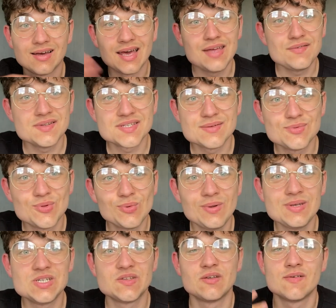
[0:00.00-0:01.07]
Hej wszystkim, to Guli,
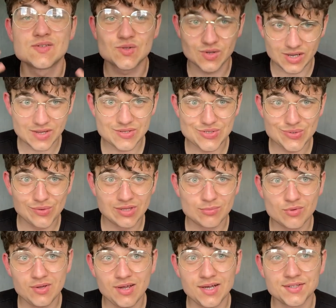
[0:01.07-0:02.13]
na Was w kolejnym odcinku na
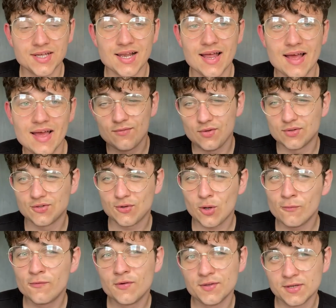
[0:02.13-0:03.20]
moim kanale.
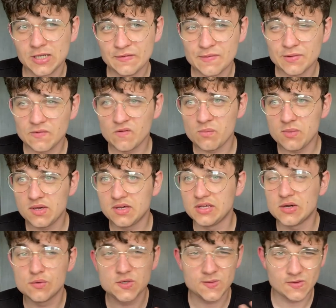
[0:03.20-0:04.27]
Wyjątkowo nagrywam ten filmik
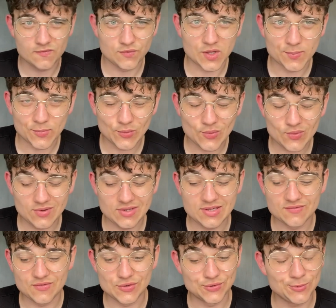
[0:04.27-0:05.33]
nie u siebie w domu
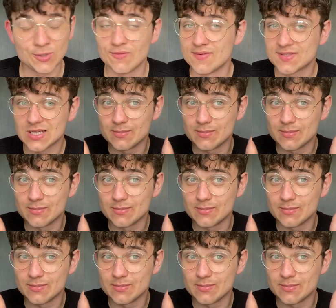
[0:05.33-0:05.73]
i wyjątkowo z